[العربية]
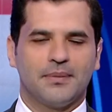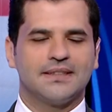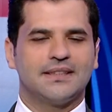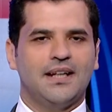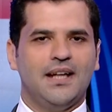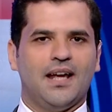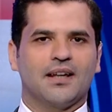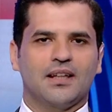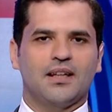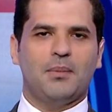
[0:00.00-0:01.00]
سريعا
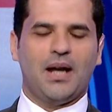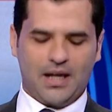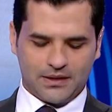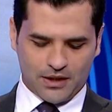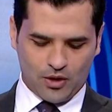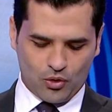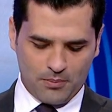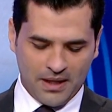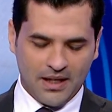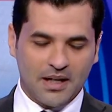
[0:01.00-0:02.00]
كده مع
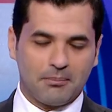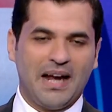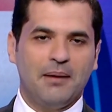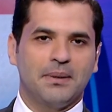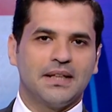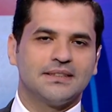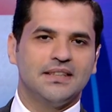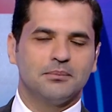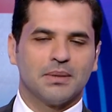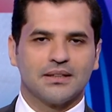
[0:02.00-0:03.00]
حضراتكم محمد
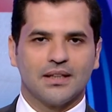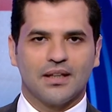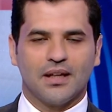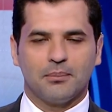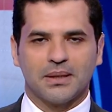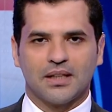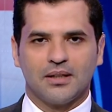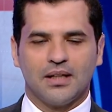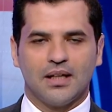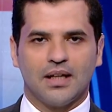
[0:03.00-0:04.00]
ياسين بطلنا بطل
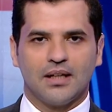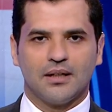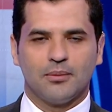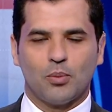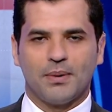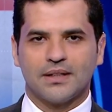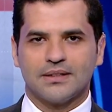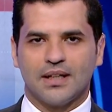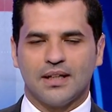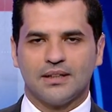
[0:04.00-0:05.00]

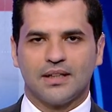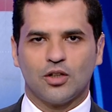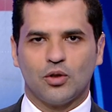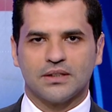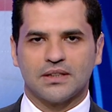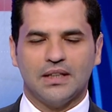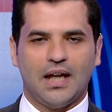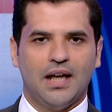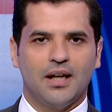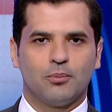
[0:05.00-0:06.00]
المبارزه قدر ان هو يستطيع
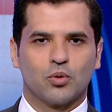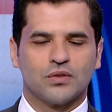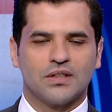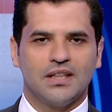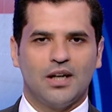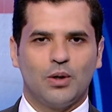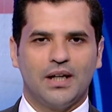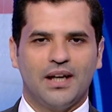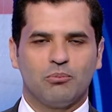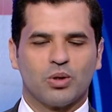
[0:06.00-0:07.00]
على برونزيه
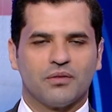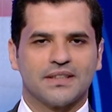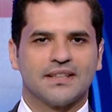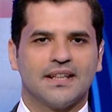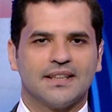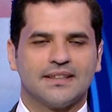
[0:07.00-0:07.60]
والان منافسات